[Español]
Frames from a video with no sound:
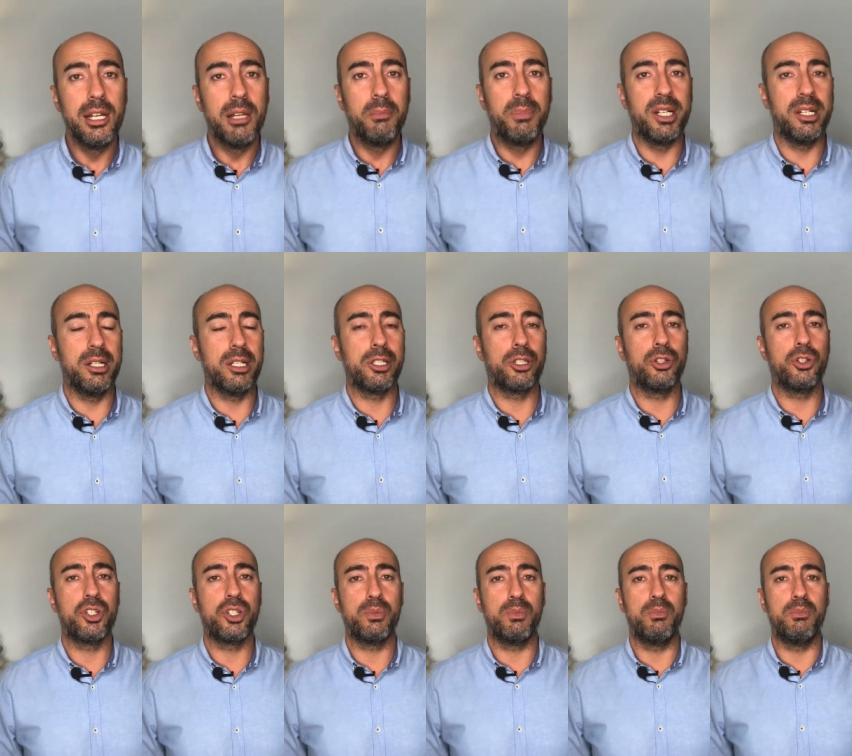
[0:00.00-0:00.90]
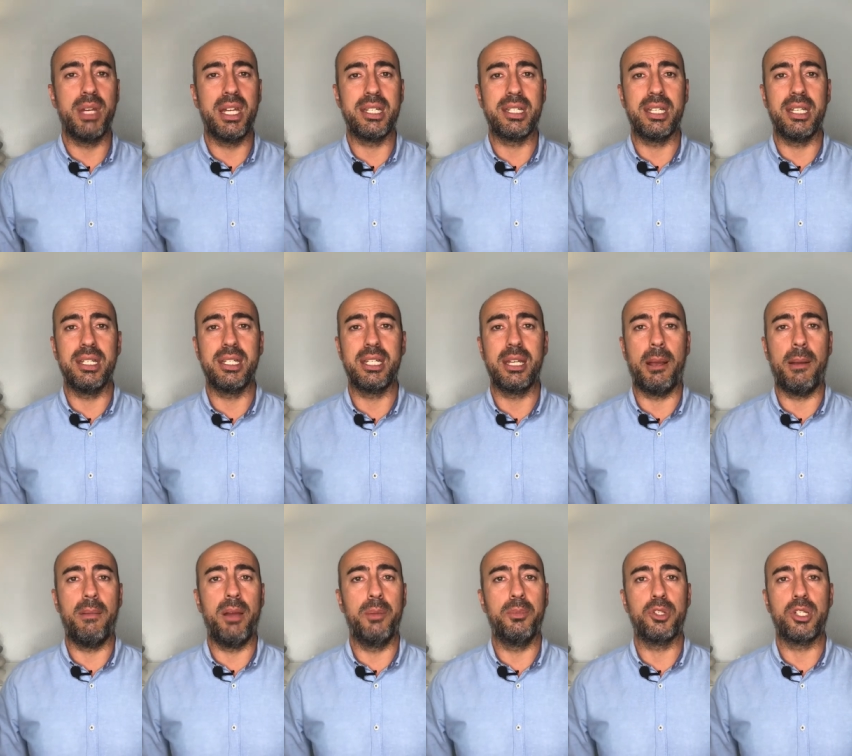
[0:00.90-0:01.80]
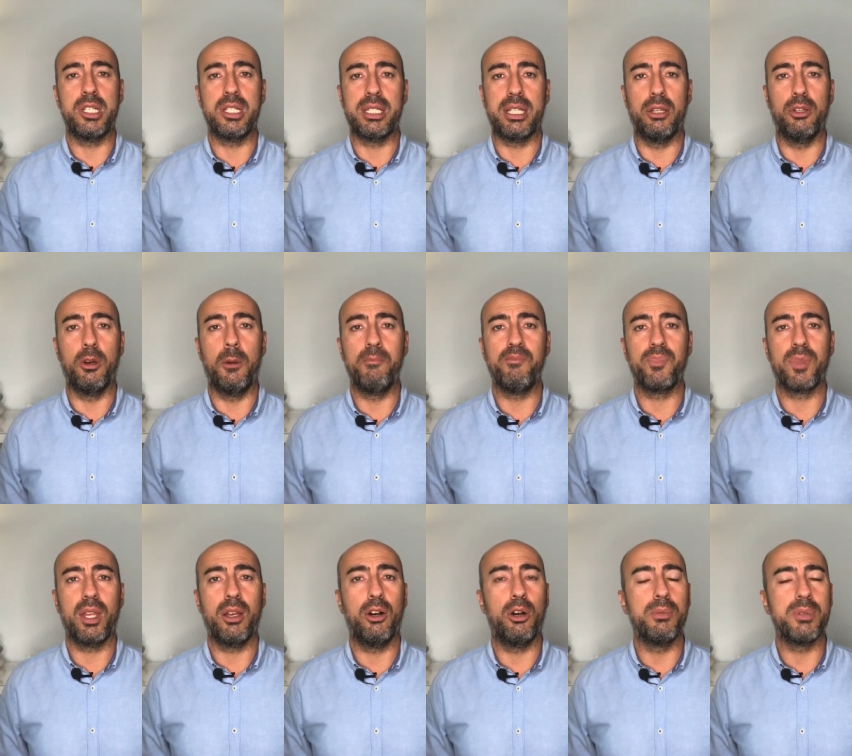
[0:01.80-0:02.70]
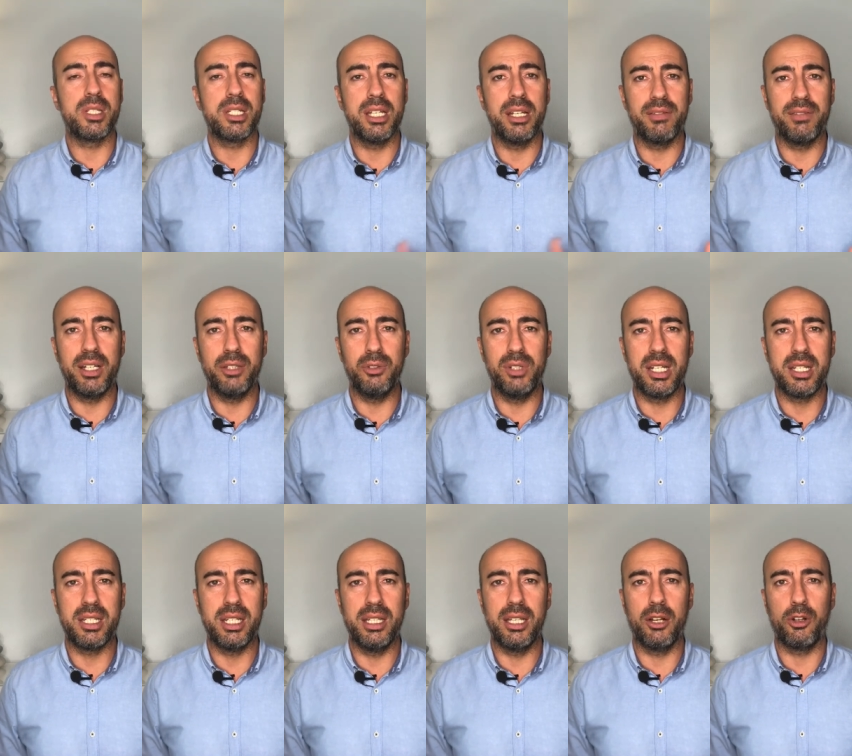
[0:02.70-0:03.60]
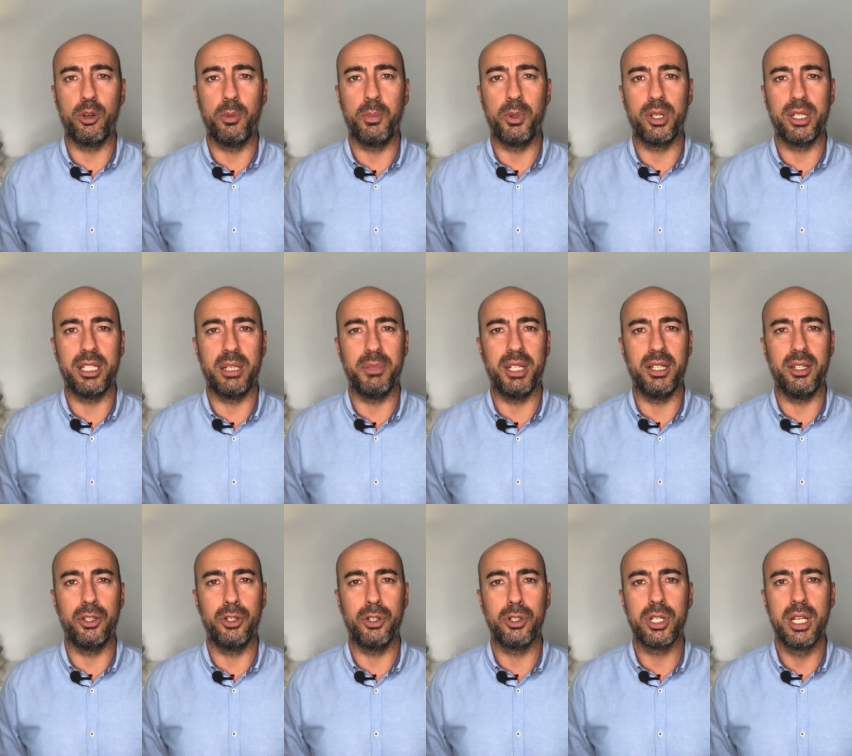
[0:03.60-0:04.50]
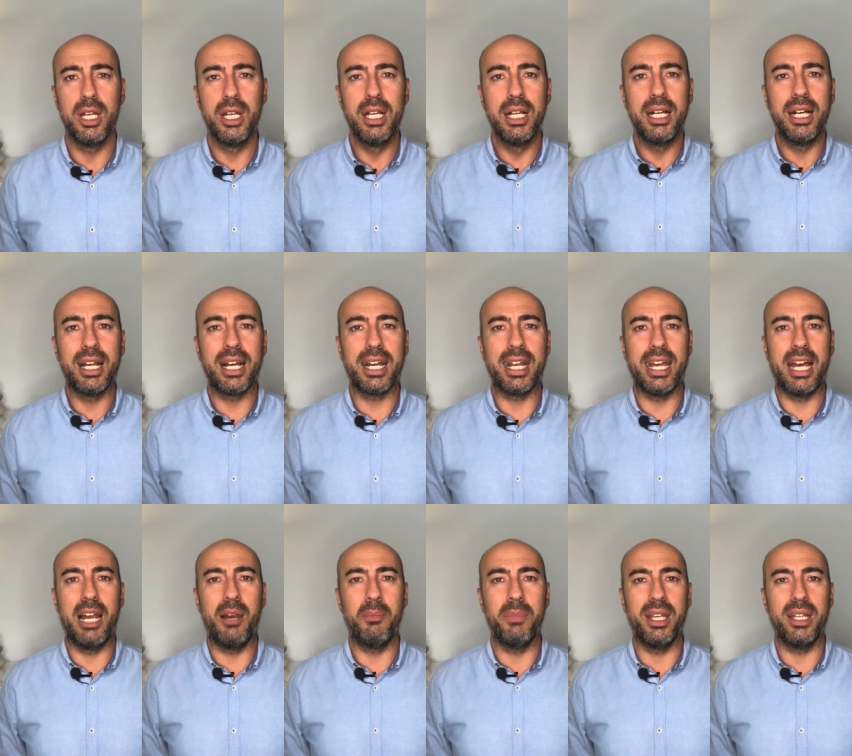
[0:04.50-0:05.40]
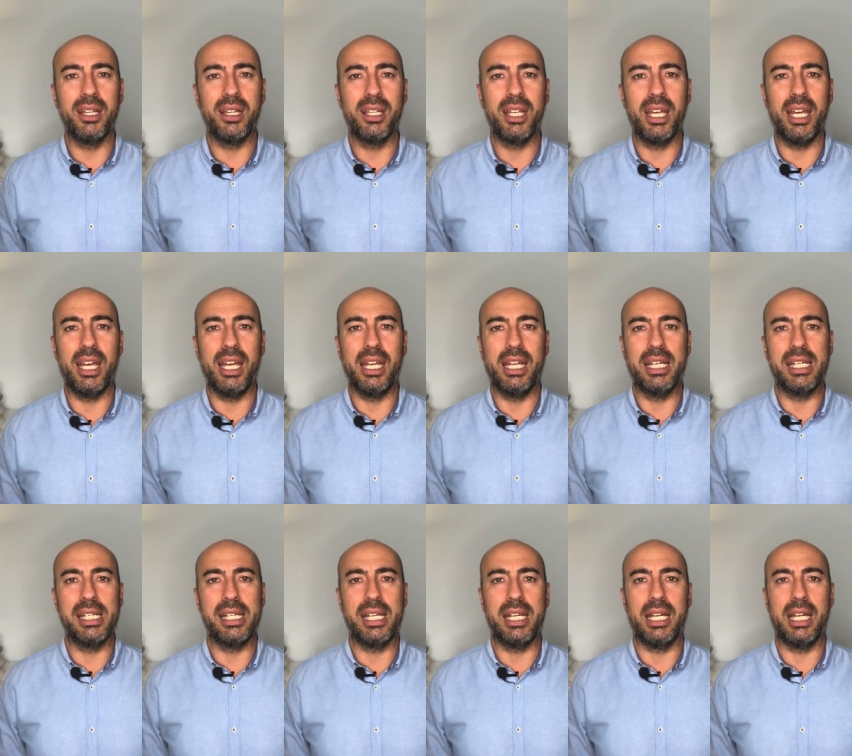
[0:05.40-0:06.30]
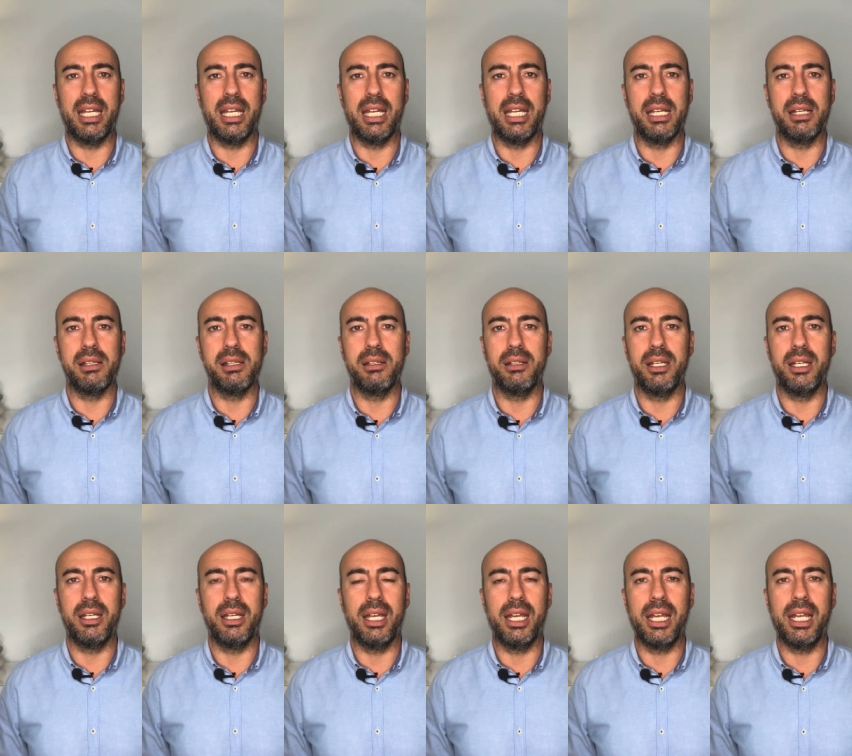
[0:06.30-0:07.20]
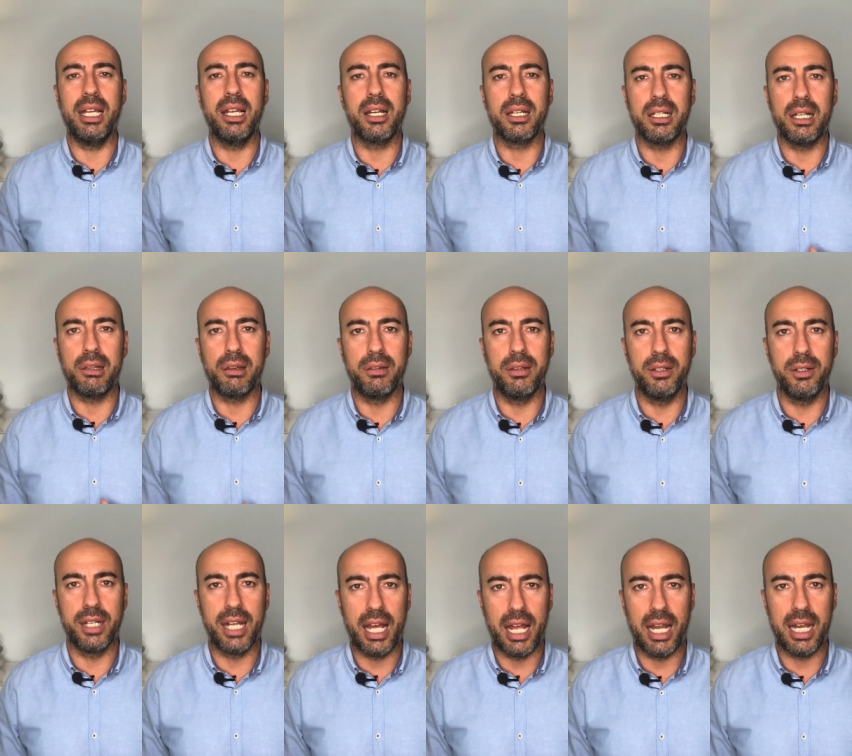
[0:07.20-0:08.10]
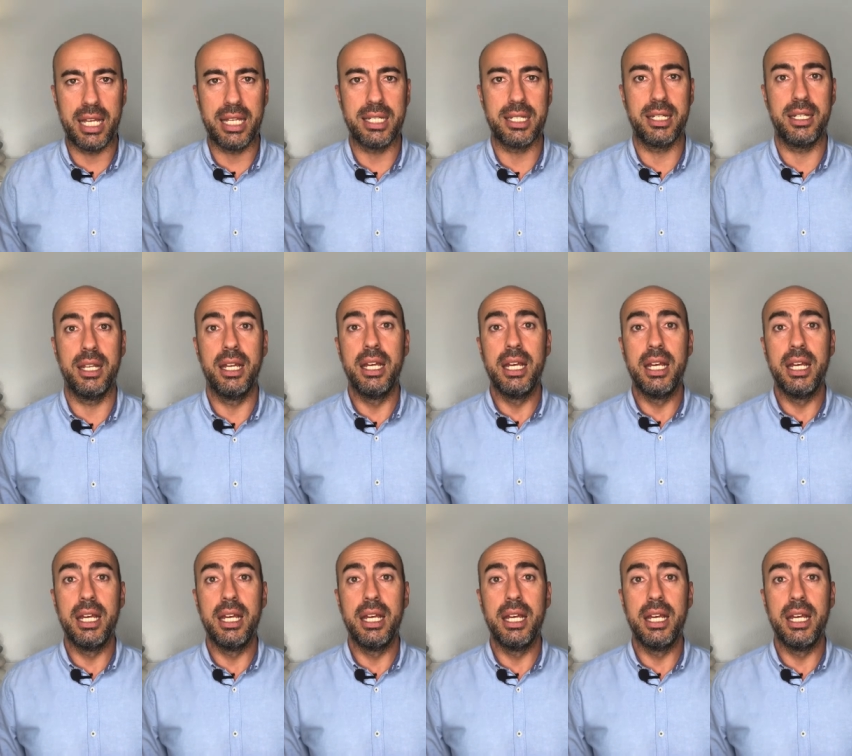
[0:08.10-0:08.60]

Pero en estos meses hemos estado observando una serie de comportamientos realmente eh, irracionales.